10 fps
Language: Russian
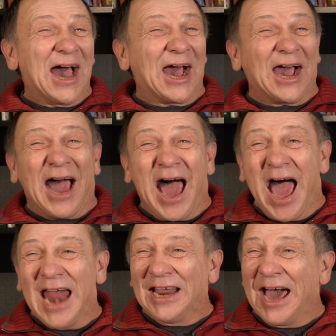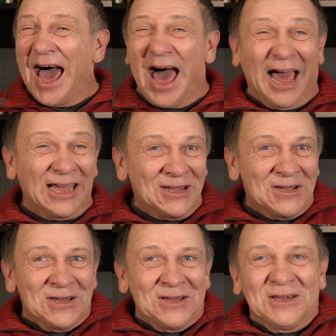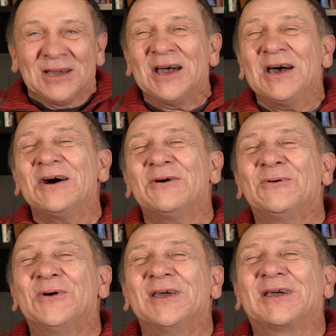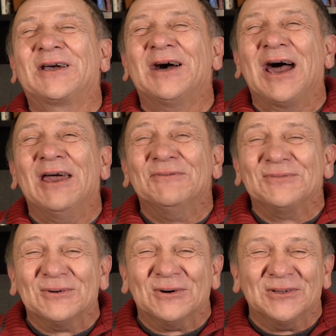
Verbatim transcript: Галя!» Ой, кайф!